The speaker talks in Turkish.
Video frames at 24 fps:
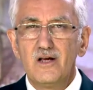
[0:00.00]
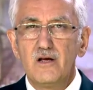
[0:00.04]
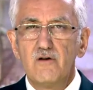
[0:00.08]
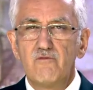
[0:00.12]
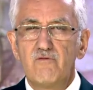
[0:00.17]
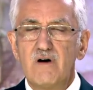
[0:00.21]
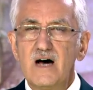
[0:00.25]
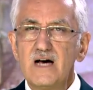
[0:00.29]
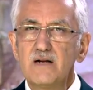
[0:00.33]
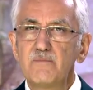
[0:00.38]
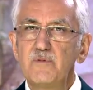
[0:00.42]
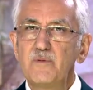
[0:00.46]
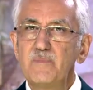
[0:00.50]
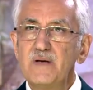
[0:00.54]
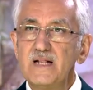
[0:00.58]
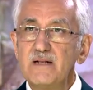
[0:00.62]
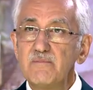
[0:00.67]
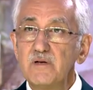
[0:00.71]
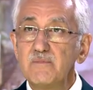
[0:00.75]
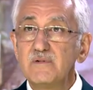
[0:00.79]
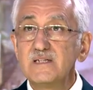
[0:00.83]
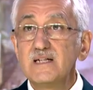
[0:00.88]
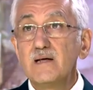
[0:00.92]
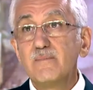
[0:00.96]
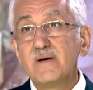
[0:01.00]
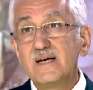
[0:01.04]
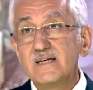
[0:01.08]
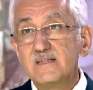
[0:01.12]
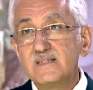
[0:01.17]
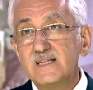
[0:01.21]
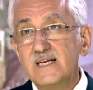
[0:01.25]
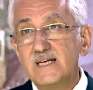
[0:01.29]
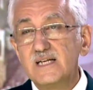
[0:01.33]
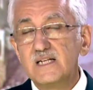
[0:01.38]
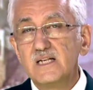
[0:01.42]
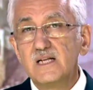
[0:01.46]
Var mı benim gibi demek
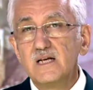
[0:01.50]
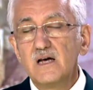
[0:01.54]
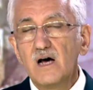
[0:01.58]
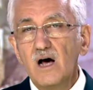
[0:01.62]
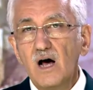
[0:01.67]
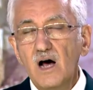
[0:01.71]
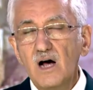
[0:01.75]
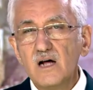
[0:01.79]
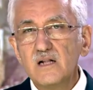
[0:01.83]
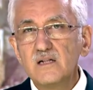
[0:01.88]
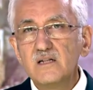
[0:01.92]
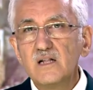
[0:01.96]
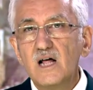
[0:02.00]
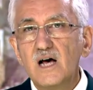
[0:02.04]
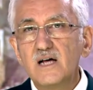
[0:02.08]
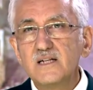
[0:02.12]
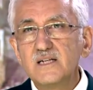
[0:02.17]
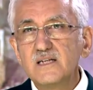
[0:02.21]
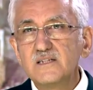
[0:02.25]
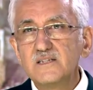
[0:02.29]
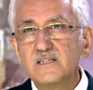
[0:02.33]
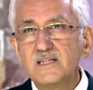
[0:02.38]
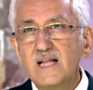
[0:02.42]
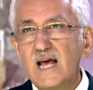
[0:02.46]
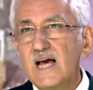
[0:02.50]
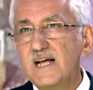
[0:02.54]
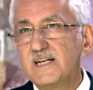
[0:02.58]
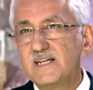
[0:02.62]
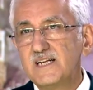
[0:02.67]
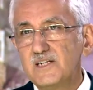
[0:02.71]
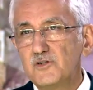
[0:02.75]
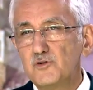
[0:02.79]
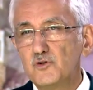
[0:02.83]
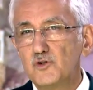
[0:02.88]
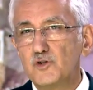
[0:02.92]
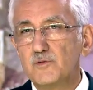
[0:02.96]
değil. Allah'ın adını her
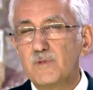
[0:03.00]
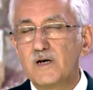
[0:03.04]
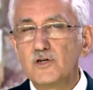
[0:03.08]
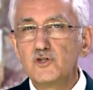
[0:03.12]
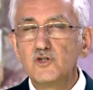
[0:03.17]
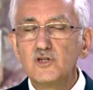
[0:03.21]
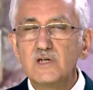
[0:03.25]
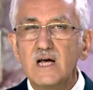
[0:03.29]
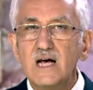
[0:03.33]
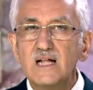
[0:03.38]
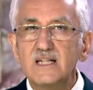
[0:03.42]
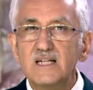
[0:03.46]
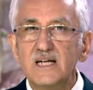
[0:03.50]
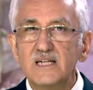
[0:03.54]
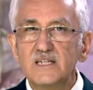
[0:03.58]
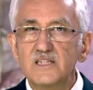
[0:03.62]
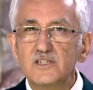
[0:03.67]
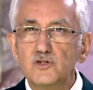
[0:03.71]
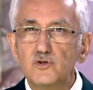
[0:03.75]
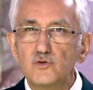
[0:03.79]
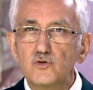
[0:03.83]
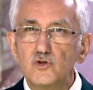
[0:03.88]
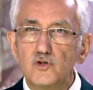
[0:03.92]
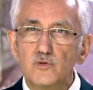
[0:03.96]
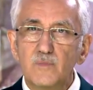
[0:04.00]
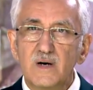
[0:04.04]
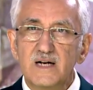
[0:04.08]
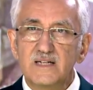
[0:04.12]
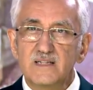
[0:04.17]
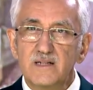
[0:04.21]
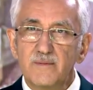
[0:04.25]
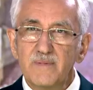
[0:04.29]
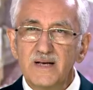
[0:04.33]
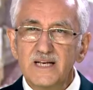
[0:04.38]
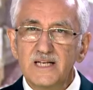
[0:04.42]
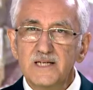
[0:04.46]
yere duyurmak. Çünkü Allah'ın adını duyurmak
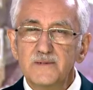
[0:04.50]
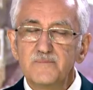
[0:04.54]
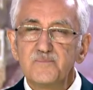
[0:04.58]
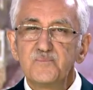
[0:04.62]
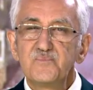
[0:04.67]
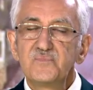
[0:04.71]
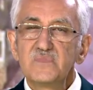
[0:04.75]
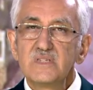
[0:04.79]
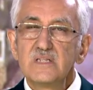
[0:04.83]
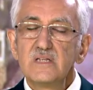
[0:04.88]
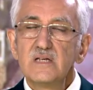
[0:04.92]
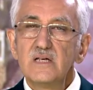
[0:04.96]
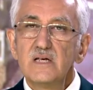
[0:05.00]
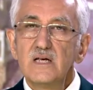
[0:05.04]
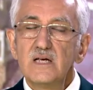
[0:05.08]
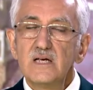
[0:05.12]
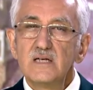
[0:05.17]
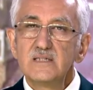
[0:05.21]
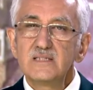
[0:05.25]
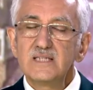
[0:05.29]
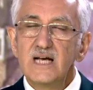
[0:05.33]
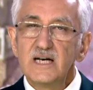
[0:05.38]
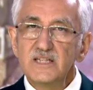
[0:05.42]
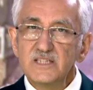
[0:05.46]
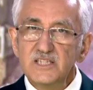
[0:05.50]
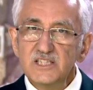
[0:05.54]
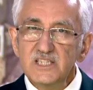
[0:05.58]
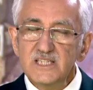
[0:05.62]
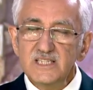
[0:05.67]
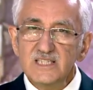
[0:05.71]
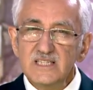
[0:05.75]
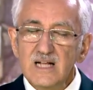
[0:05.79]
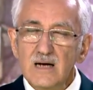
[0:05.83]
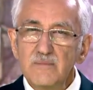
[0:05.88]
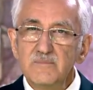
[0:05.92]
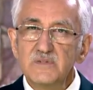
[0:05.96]
demek sadece
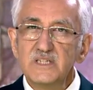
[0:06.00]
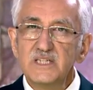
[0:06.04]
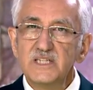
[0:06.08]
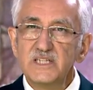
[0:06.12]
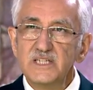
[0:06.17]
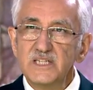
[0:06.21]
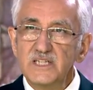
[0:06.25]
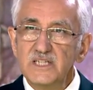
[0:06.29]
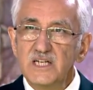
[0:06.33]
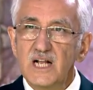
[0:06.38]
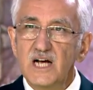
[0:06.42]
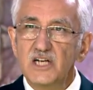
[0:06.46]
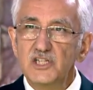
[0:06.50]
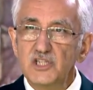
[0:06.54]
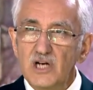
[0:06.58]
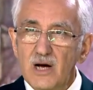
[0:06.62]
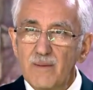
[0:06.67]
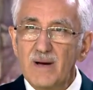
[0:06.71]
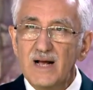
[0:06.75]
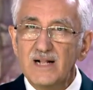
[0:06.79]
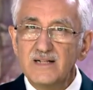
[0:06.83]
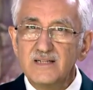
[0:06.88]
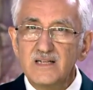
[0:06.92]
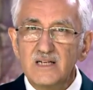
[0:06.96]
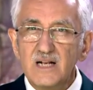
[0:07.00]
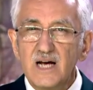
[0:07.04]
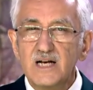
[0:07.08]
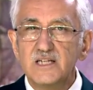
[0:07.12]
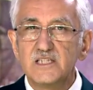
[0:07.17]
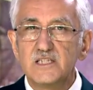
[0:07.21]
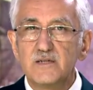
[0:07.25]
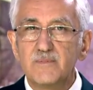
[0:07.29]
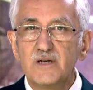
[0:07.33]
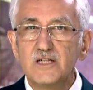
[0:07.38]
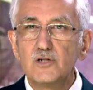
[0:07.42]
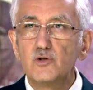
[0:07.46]
İslam dini, inanç amel değil. Aynı
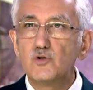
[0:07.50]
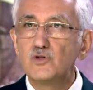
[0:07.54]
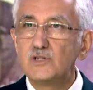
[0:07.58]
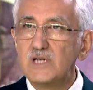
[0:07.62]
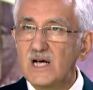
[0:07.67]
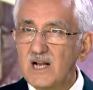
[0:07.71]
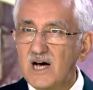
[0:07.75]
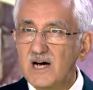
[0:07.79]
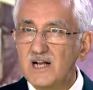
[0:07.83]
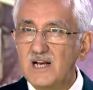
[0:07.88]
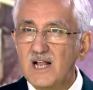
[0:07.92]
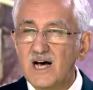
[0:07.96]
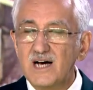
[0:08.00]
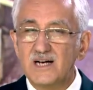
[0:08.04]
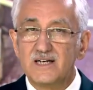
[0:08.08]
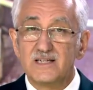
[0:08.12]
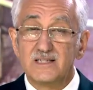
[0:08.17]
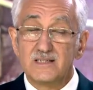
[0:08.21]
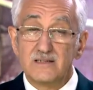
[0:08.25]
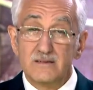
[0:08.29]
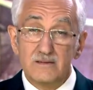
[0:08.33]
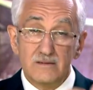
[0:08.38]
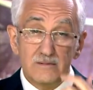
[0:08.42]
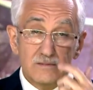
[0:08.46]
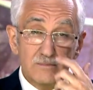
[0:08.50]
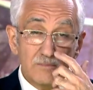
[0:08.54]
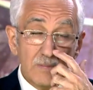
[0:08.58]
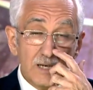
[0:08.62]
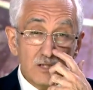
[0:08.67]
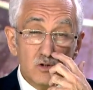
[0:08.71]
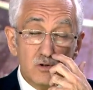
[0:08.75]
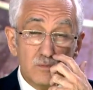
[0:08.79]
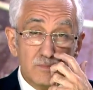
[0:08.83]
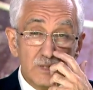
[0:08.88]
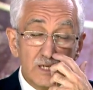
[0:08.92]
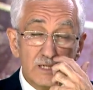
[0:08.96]
zamanda güzel ahlakın,
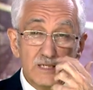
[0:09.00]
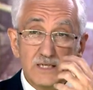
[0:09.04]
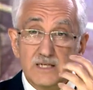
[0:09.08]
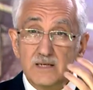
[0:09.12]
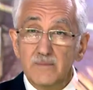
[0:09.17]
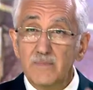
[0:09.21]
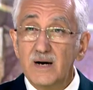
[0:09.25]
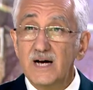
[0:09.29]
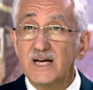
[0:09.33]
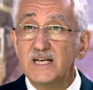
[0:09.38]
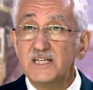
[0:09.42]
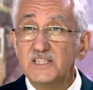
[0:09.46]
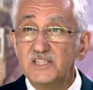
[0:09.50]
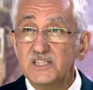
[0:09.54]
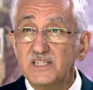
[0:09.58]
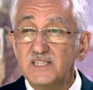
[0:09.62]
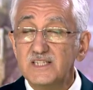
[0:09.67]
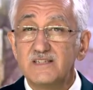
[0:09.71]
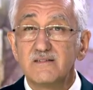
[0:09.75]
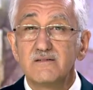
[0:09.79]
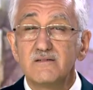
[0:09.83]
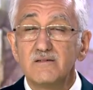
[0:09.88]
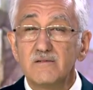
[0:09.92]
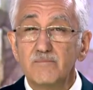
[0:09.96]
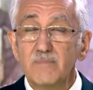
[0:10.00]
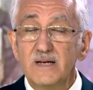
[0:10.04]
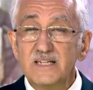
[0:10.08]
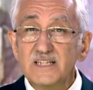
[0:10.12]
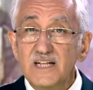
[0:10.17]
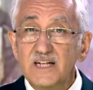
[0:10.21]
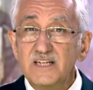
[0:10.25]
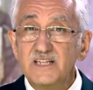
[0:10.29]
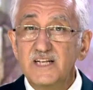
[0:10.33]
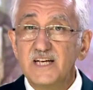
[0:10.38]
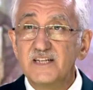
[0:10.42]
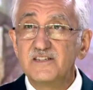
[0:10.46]
mazlumların himayesinin,
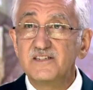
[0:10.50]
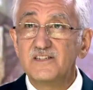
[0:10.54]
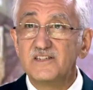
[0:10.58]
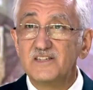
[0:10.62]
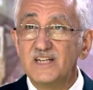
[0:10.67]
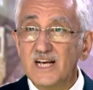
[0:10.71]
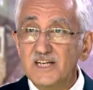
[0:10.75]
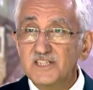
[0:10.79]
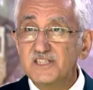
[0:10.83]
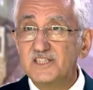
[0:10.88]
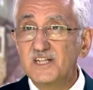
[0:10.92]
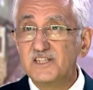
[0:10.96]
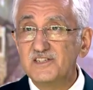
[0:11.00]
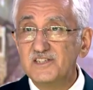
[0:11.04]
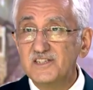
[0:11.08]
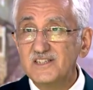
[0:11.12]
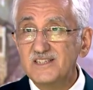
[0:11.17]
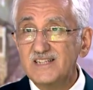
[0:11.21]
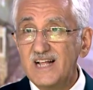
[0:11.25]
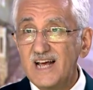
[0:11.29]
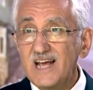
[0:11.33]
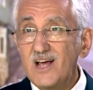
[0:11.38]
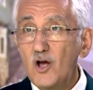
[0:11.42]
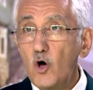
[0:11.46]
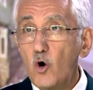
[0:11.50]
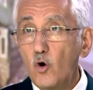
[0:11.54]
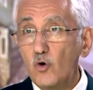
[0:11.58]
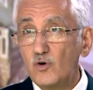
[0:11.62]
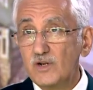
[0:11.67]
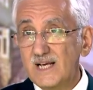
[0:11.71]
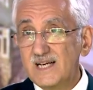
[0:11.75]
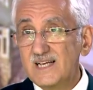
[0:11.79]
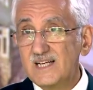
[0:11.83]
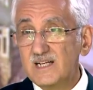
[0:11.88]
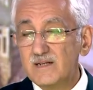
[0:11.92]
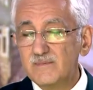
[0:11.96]
medeniyetin, estetiğin de
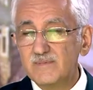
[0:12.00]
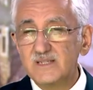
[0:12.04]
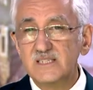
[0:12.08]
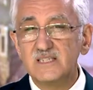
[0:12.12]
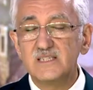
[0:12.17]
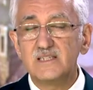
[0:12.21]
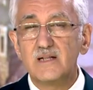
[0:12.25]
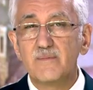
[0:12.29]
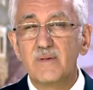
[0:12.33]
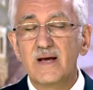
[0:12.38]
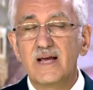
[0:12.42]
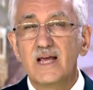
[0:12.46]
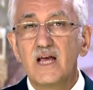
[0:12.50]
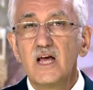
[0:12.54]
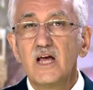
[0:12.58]
oraya girmesi demek.